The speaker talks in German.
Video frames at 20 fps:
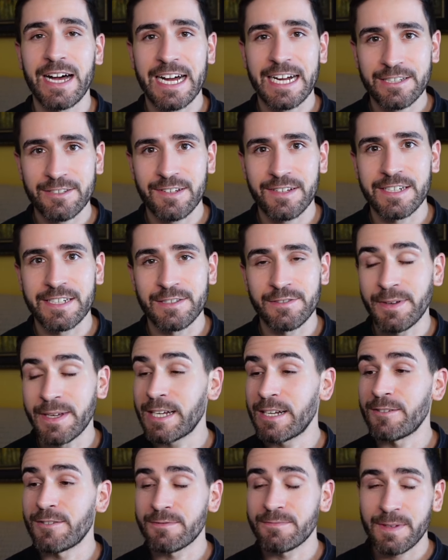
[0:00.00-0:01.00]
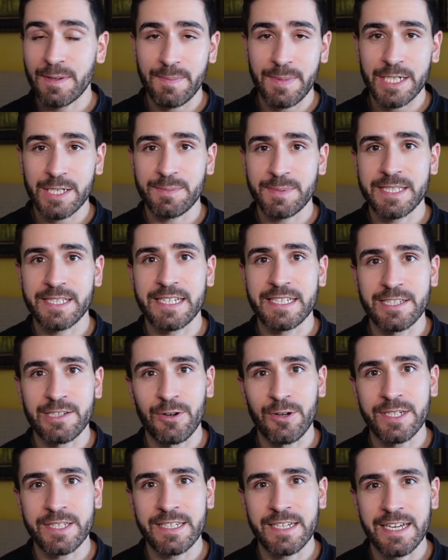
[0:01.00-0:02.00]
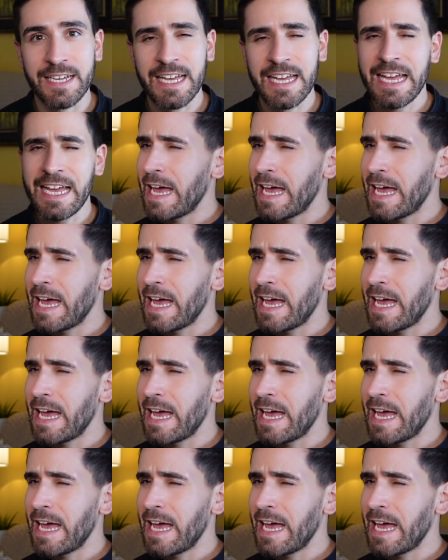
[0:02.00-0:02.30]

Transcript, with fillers: aktuellen Entwicklungen wie beispielsweise heute,